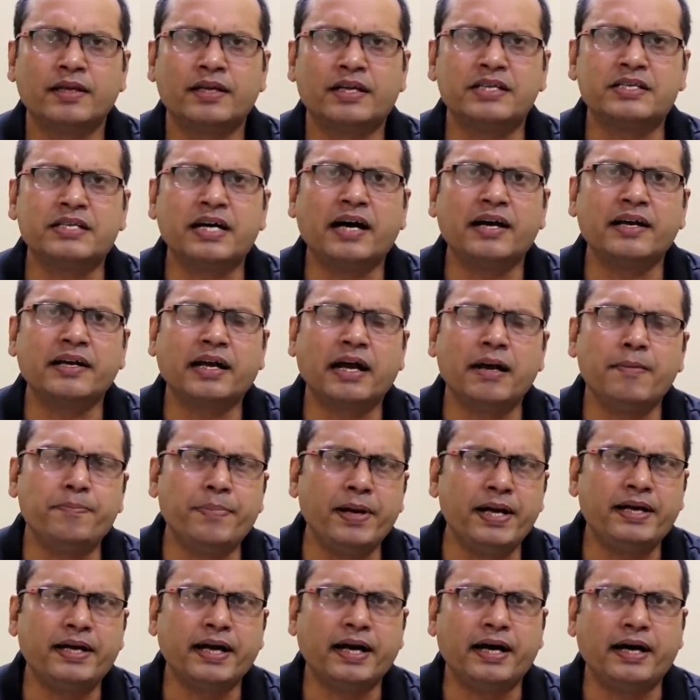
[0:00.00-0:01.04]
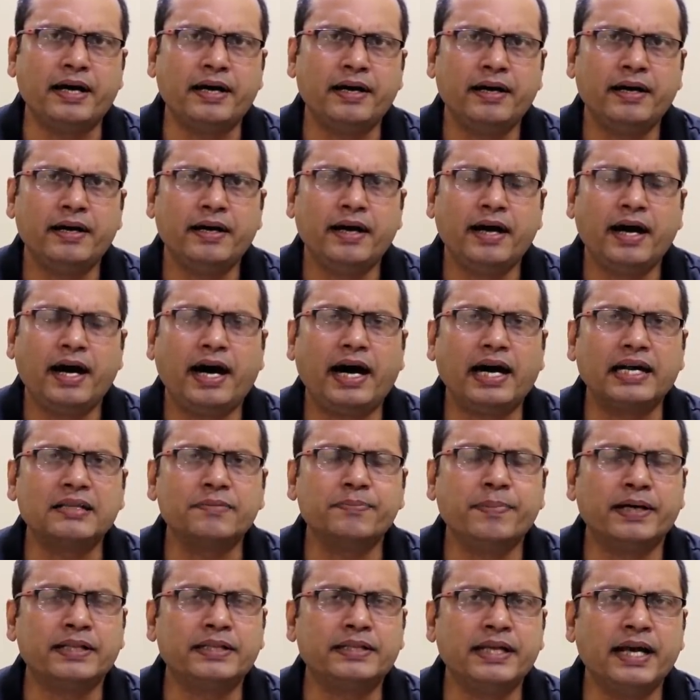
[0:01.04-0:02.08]
किसान का बेटा
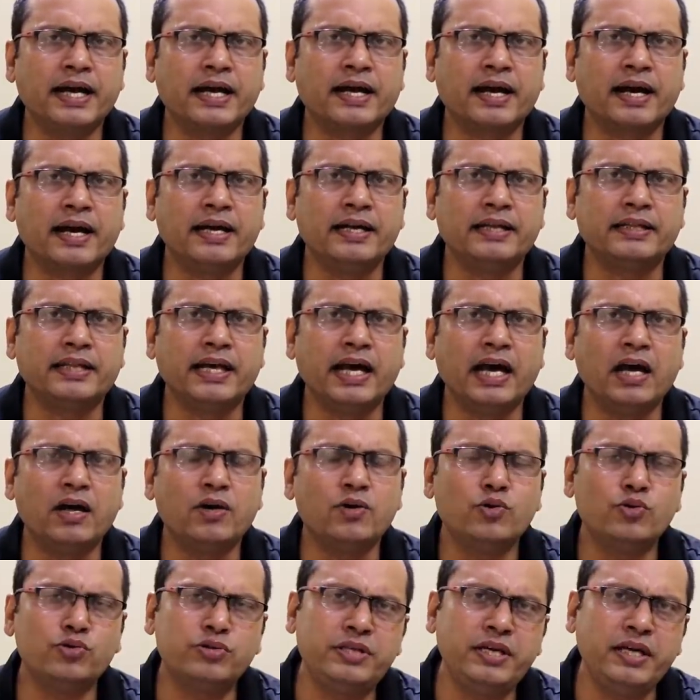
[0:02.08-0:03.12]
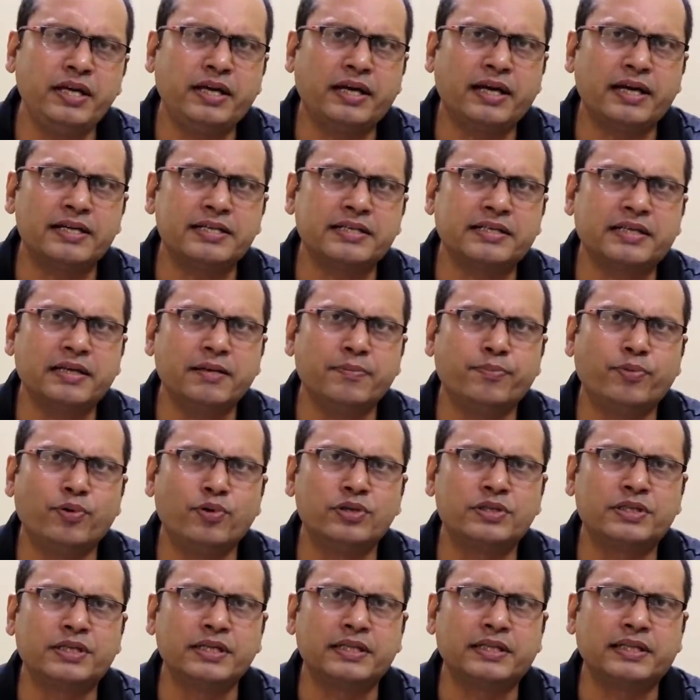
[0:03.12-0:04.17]
आत्महत्या कर लेता है उसी कर्ज के
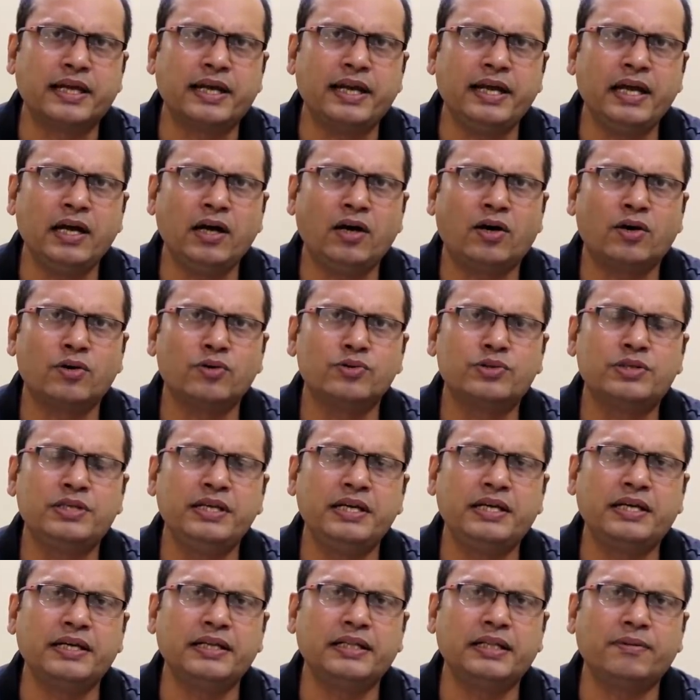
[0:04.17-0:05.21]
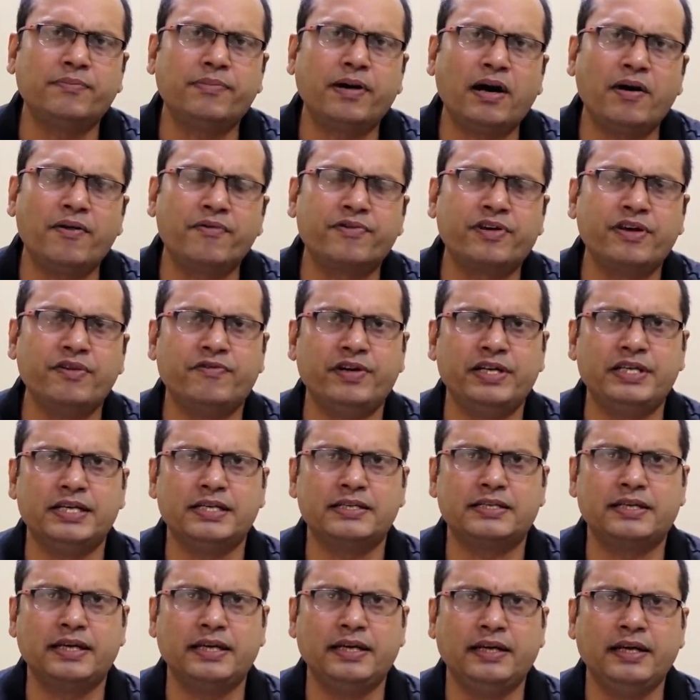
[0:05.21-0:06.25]
बोझ के तले और उसी के दबाव की
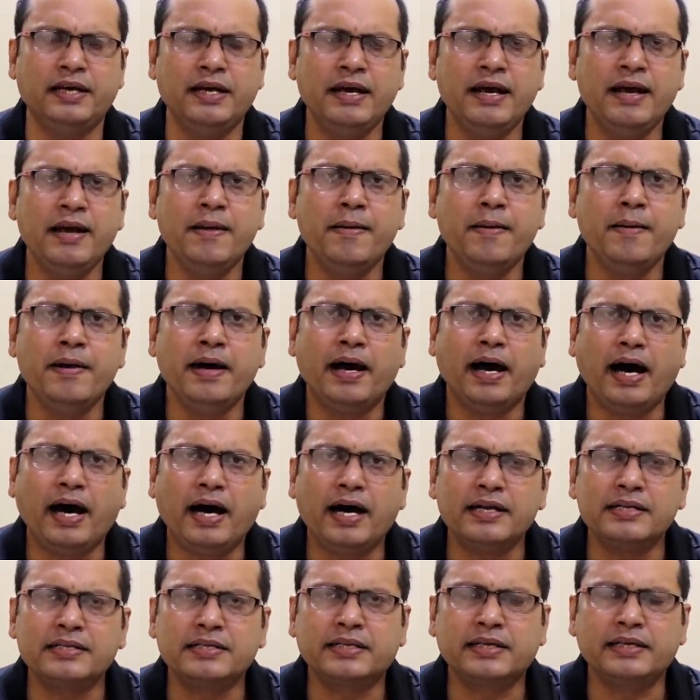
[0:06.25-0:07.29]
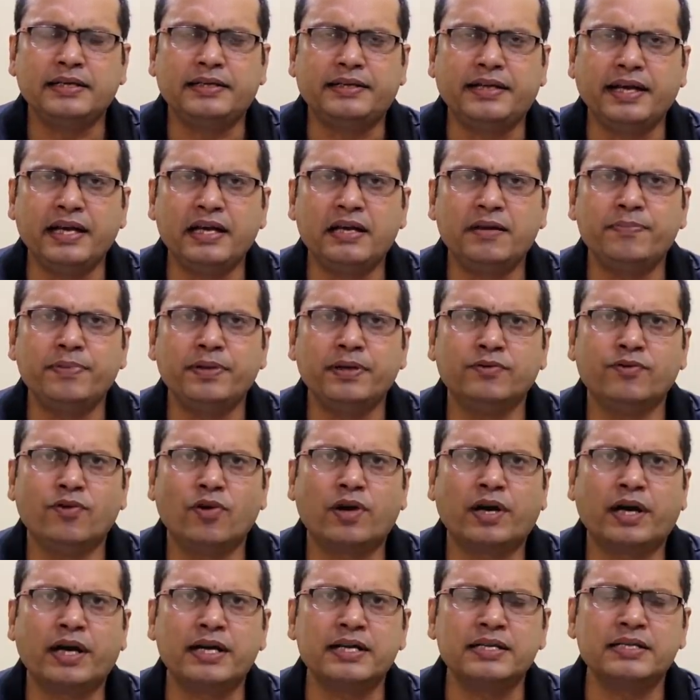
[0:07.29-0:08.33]
वजह से आज के डेट में वो
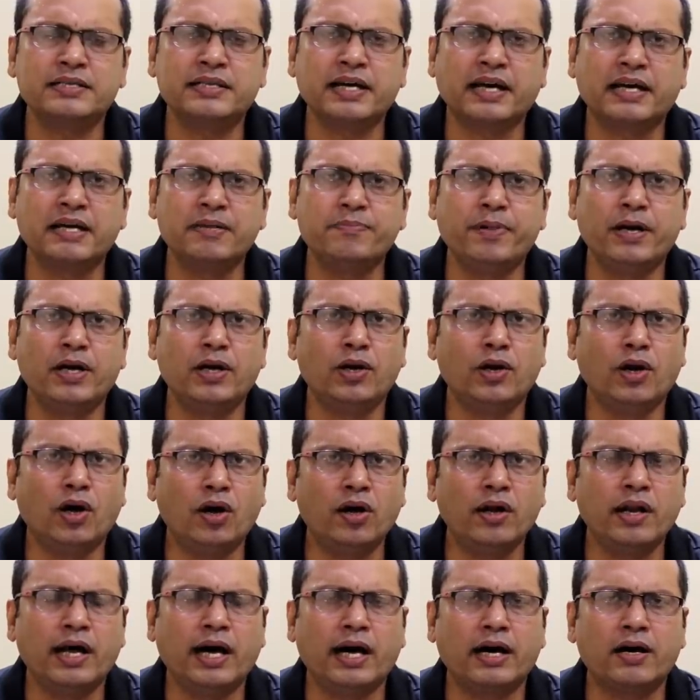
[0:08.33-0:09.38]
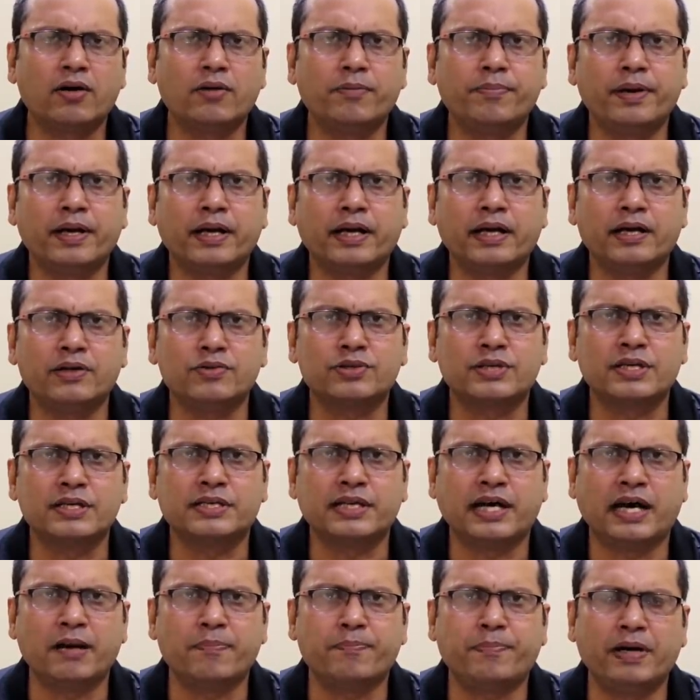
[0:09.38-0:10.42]
कर्ज तकरीबन नौ लाख रुपए का उस
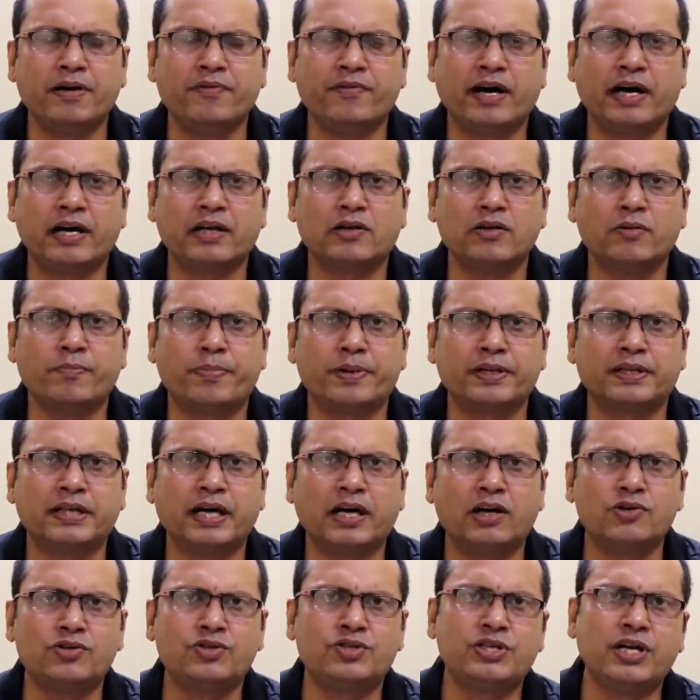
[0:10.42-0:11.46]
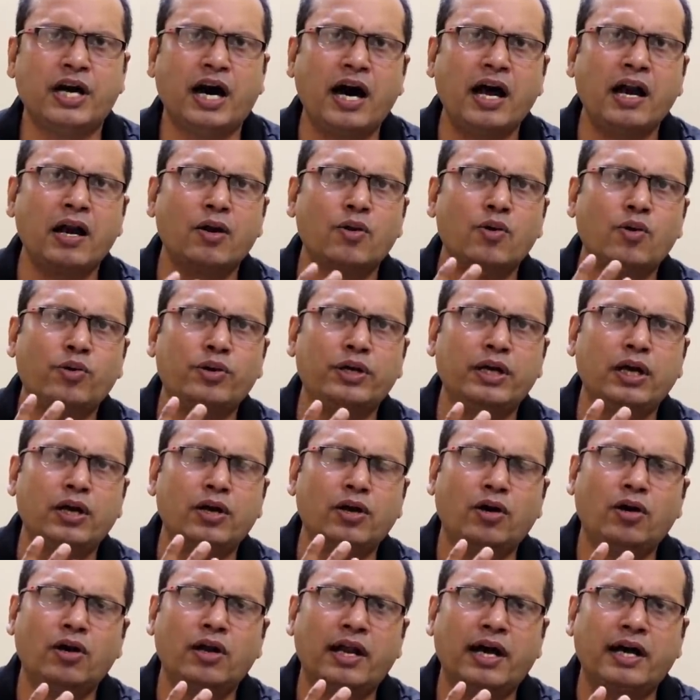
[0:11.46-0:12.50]
किसान परिवार के ऊपर था और चार लोगों ने
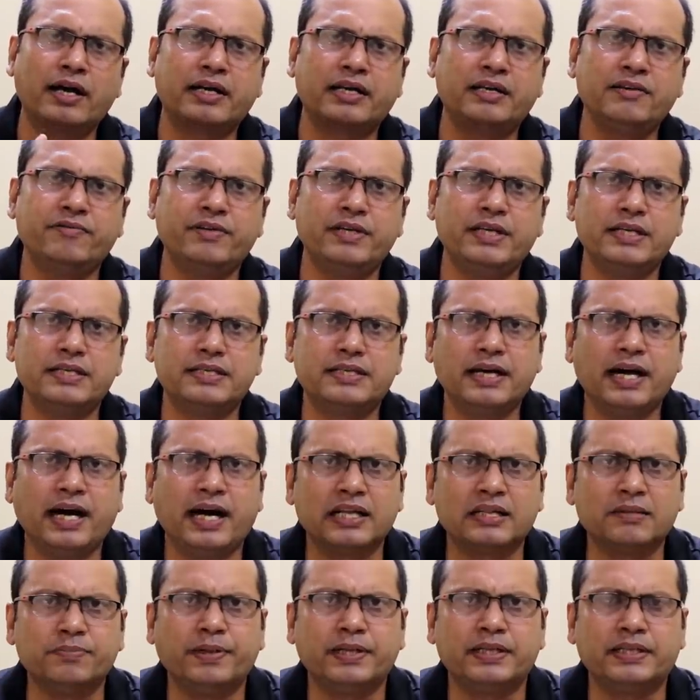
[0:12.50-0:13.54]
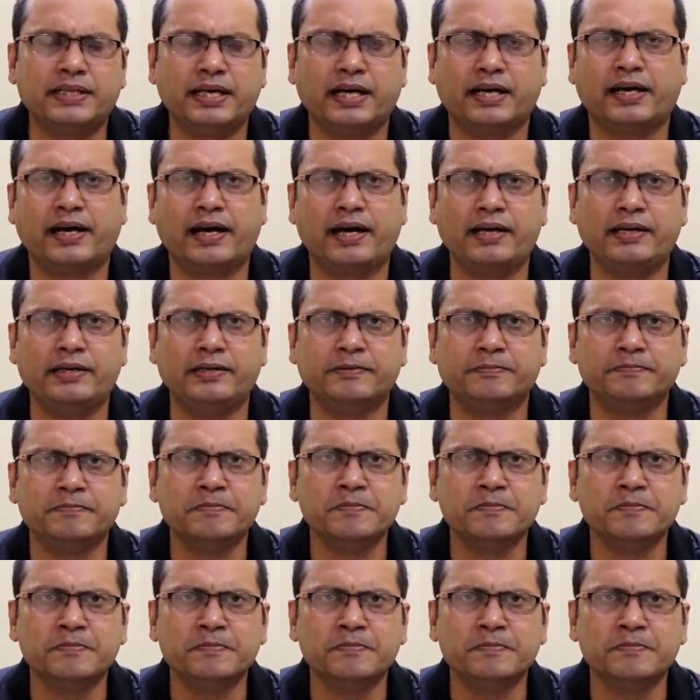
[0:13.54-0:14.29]
नौ लाख की वजह से आत्महत्या कर ली